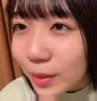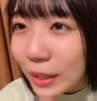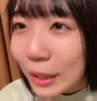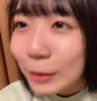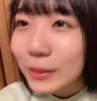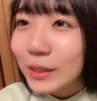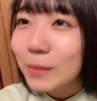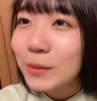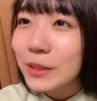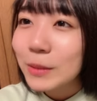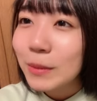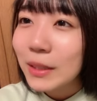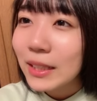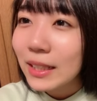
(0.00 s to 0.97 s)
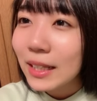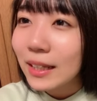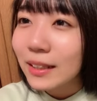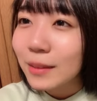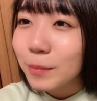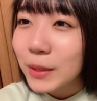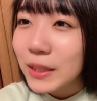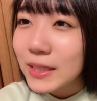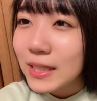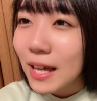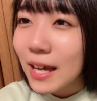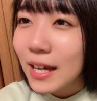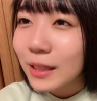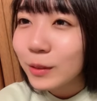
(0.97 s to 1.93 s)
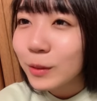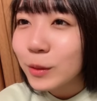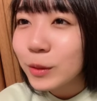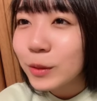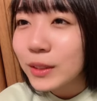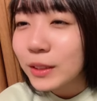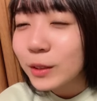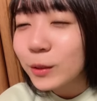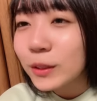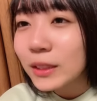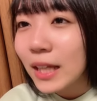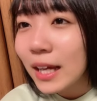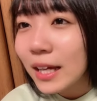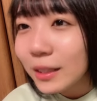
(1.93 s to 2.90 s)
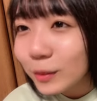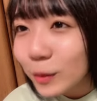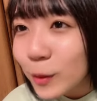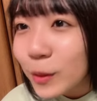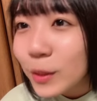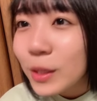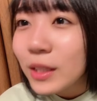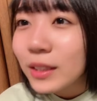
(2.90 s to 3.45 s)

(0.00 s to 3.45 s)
エゴさん虫眼鏡ピースさんハート社長子さんハート